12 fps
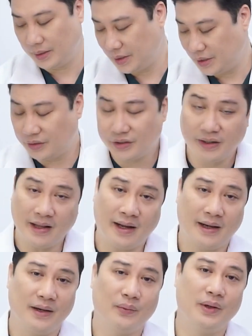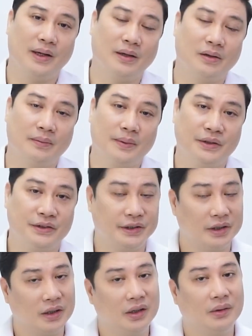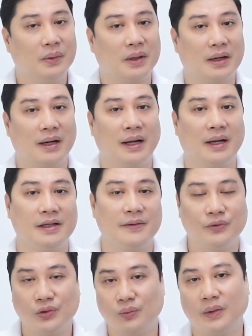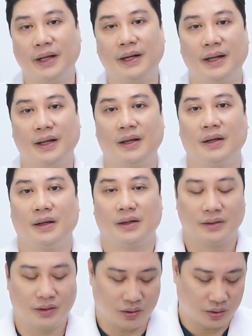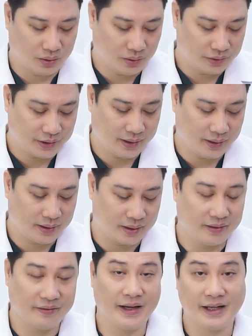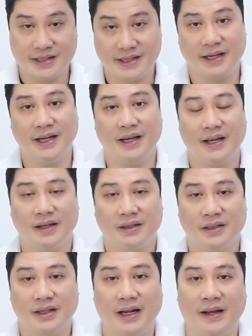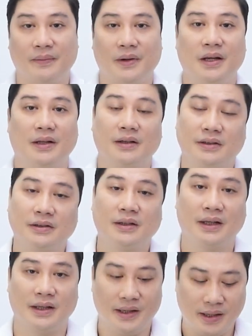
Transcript: thì nó sẽ tăng cái nguy cơ bị dị ứng hoặc là nhiễm trùng lên do đó sẽ cần hạn chế chỉ làm khi thực sự cần